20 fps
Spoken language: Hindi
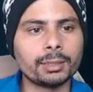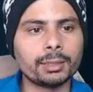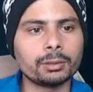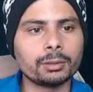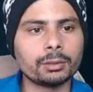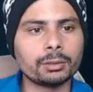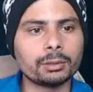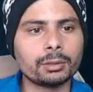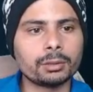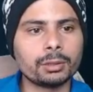
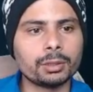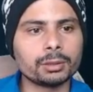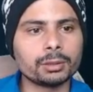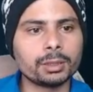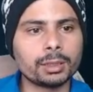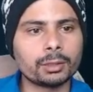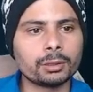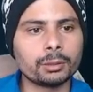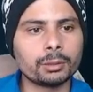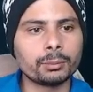यहाँ क्या
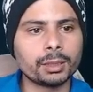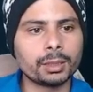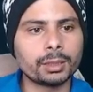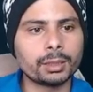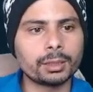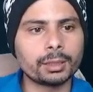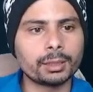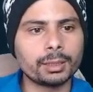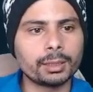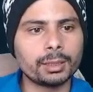बचेगा
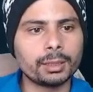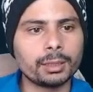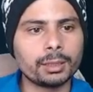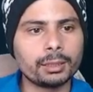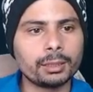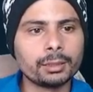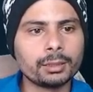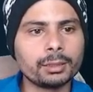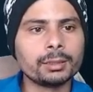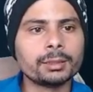टू
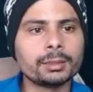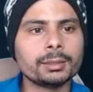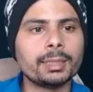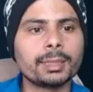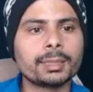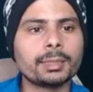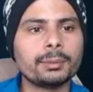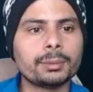कॉस स्क्वायर